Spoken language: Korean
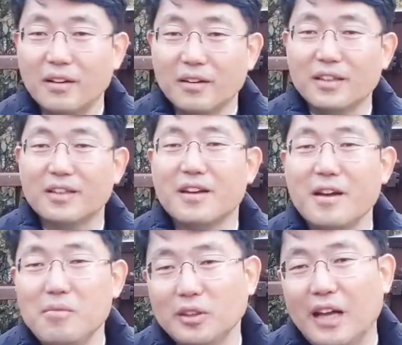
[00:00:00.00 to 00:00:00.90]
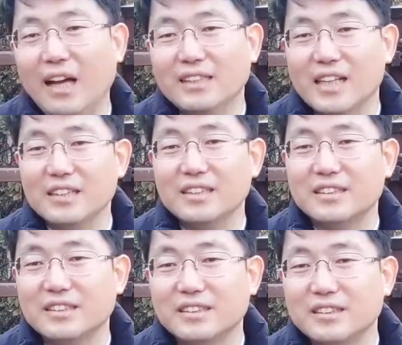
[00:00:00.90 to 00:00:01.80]
근데 그게 뭐 다
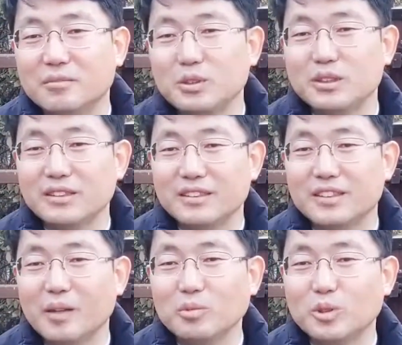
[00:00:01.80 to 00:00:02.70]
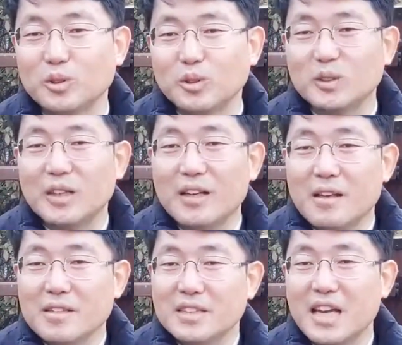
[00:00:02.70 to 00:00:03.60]
자기들 무슨 점수 네.
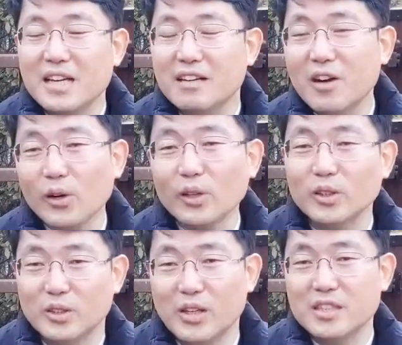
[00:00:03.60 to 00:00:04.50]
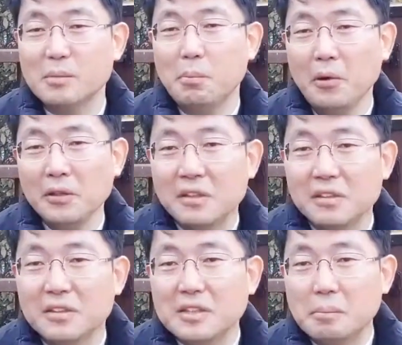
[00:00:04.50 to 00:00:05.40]
차이가 컸거든요. 한 십
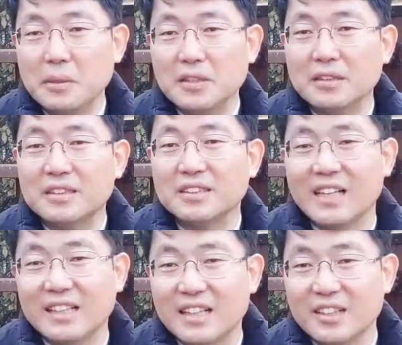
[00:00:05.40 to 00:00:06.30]
포인트, 십 퍼센트 가까이